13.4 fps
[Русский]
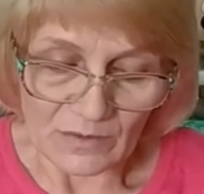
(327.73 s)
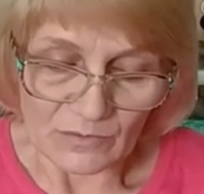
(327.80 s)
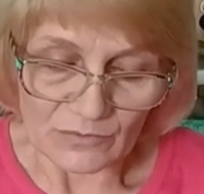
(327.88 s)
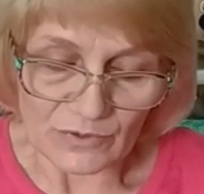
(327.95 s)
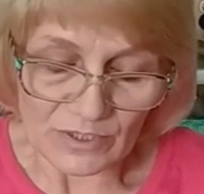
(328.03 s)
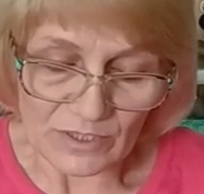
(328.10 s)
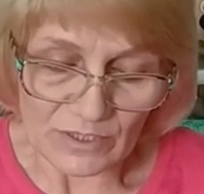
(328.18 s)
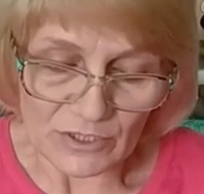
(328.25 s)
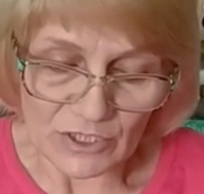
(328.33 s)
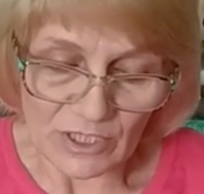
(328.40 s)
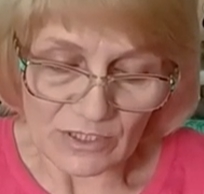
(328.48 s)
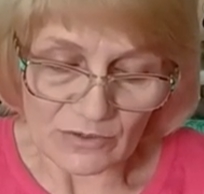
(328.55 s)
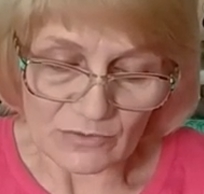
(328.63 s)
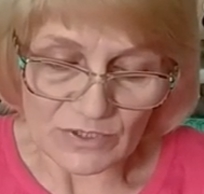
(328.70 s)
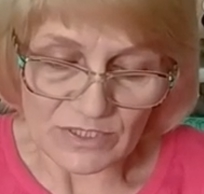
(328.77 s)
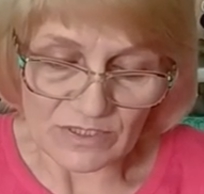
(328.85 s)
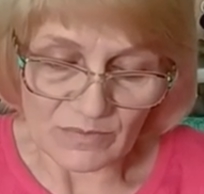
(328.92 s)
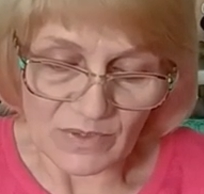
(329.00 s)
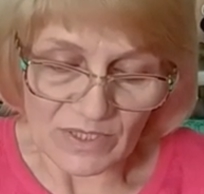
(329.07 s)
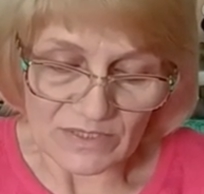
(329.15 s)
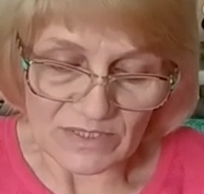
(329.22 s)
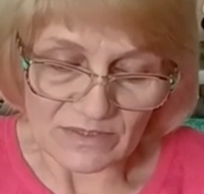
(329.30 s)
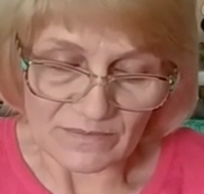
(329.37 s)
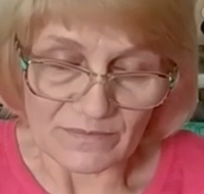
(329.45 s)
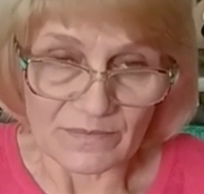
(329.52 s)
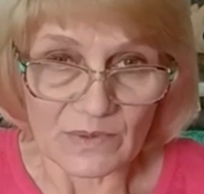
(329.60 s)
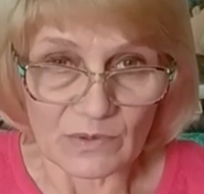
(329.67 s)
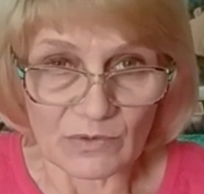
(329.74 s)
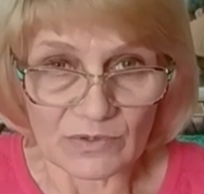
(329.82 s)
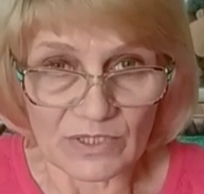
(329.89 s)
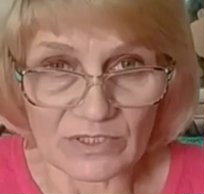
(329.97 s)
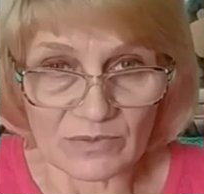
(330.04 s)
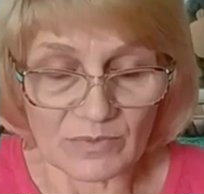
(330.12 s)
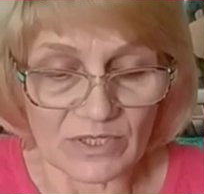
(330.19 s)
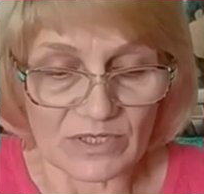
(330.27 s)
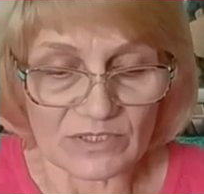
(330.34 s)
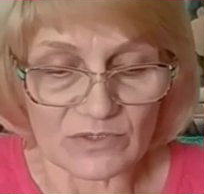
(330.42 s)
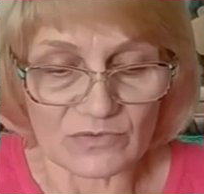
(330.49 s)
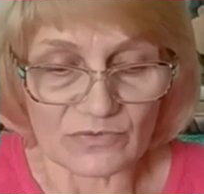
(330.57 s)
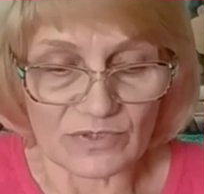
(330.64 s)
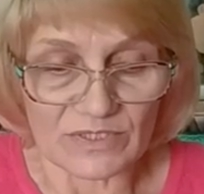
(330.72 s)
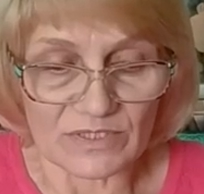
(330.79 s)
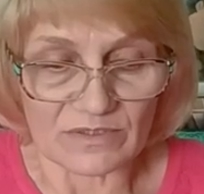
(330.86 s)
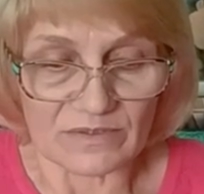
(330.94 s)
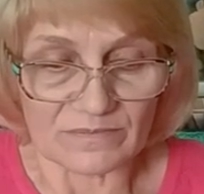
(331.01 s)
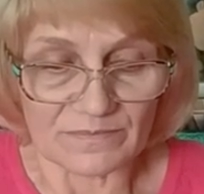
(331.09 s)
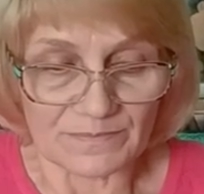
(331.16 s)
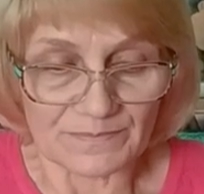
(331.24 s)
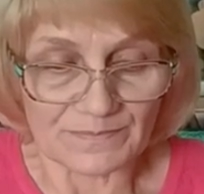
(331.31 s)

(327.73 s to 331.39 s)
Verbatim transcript: У норы лежали куски мяса, но она не прикоснулась к ним.